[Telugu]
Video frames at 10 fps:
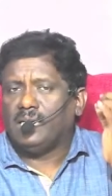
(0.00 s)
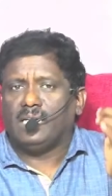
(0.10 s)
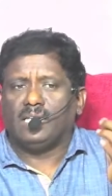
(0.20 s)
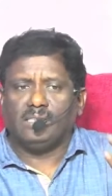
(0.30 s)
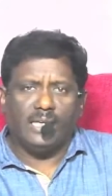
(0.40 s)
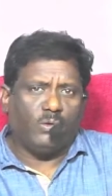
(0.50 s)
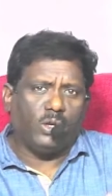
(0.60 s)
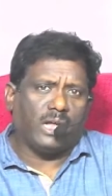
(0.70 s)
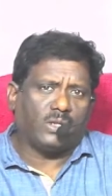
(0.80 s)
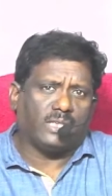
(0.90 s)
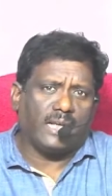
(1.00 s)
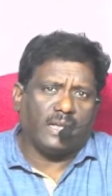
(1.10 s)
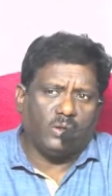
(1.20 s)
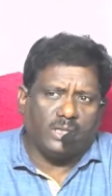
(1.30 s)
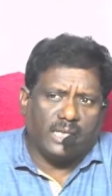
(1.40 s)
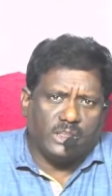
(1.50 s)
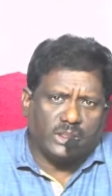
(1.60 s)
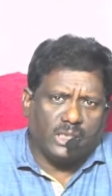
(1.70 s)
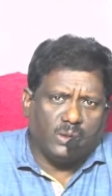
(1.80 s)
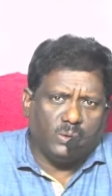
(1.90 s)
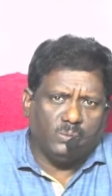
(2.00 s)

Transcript: దేవుడు నాకు దాన్ని అనుగ్రహిస్తాడు